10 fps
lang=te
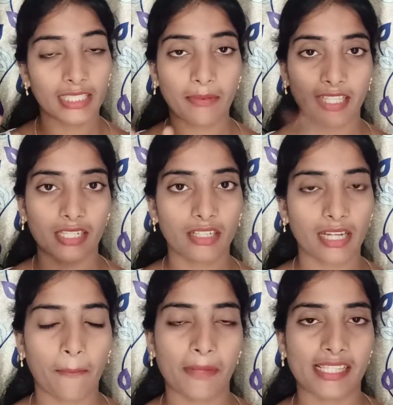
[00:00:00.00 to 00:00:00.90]
ఇది మాత్రం
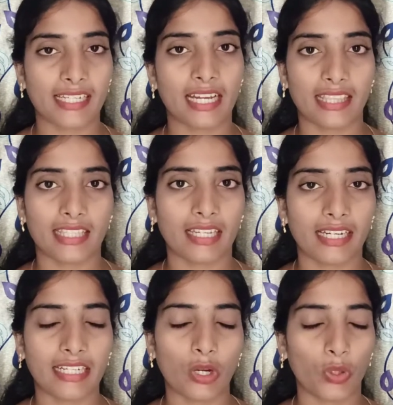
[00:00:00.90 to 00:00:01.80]
కంపల్సరీగా
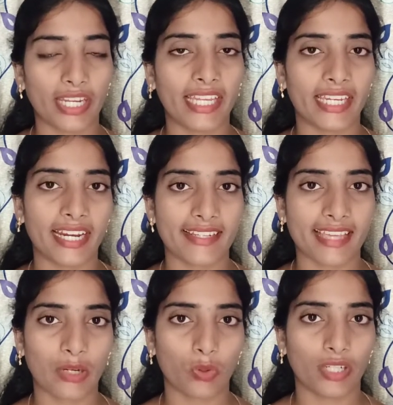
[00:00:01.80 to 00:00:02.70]
అందరి ఇంట్లో ఉండే
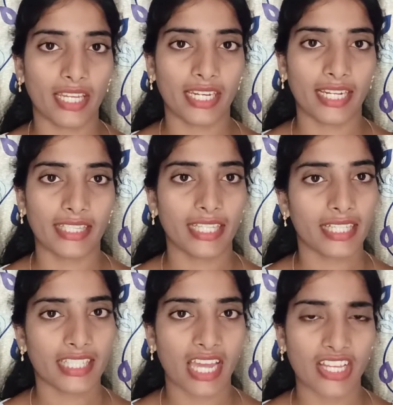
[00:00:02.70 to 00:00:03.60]
ఇంగ్రీడియంట్స్ అనుకుంటున్నాను నేనైతే
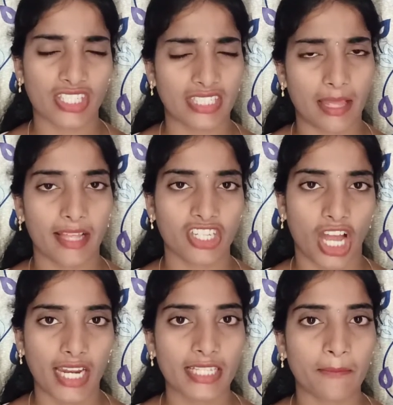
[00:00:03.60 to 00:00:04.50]
ఇది
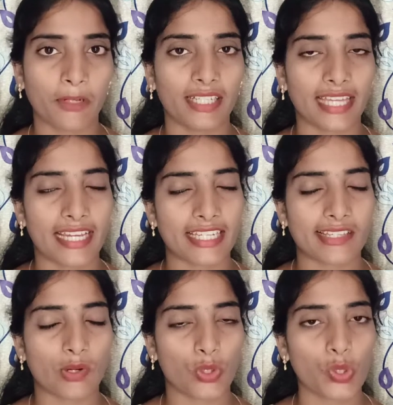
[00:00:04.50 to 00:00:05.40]
చాలా సింపుల్గా తయారు
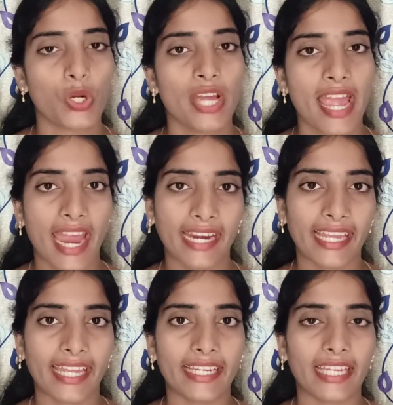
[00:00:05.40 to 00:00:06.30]
చేసుకోవచ్చు
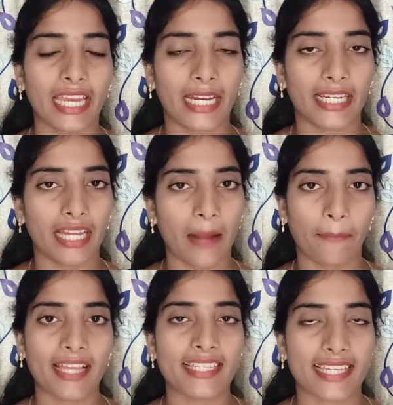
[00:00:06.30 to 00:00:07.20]
అండ్ హెయిర్కి హెడ్గా
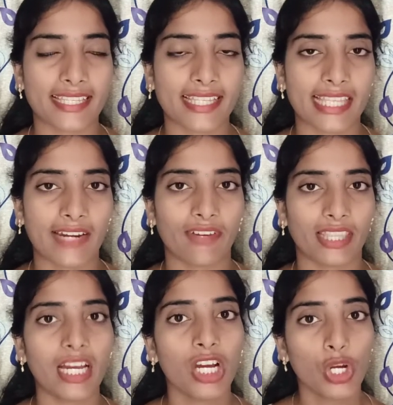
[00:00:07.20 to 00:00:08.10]
అప్లై చేసిన
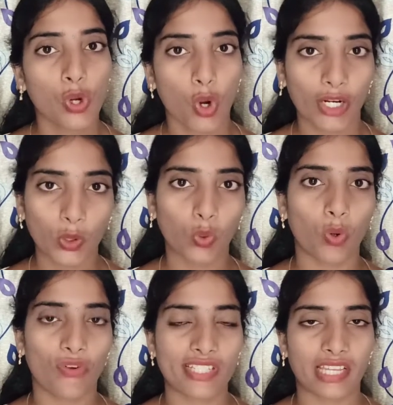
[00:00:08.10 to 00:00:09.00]
తర్వాత ఒక టూ
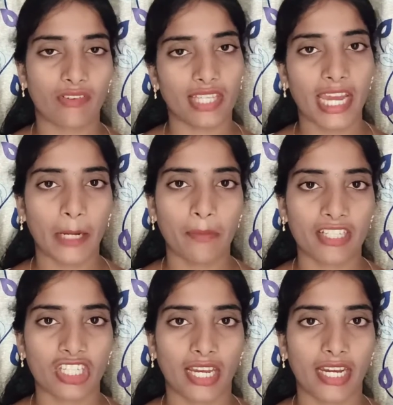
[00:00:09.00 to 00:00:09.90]
అవర్స్ తర్వాత హెడ్
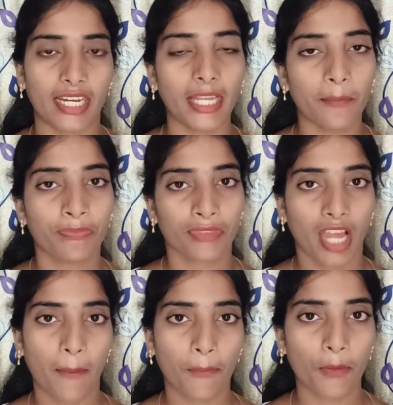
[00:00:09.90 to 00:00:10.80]
బాత్ చేయండి
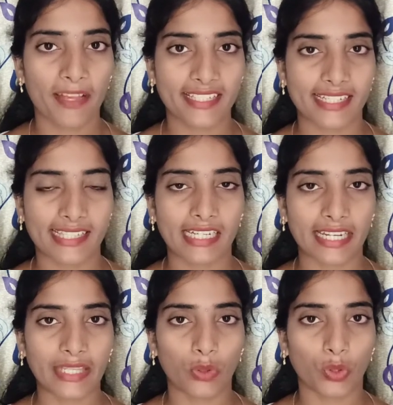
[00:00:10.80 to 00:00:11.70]
అప్పుడు బెస్ట్
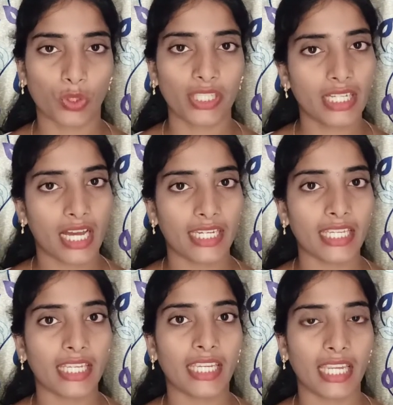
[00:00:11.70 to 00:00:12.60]
రిజల్ట్ అనేది ఉంటుంది
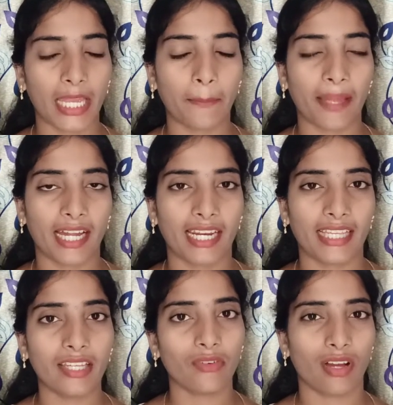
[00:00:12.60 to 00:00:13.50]
కానీ ఈ హెయిర్ ప్యాక్
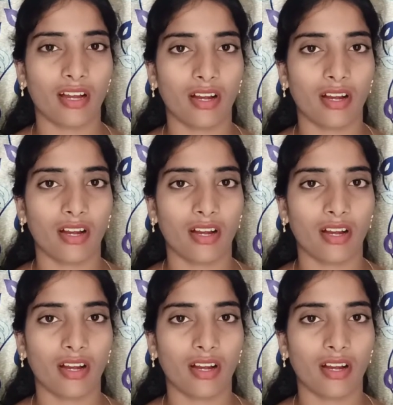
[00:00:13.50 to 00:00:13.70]
అనేది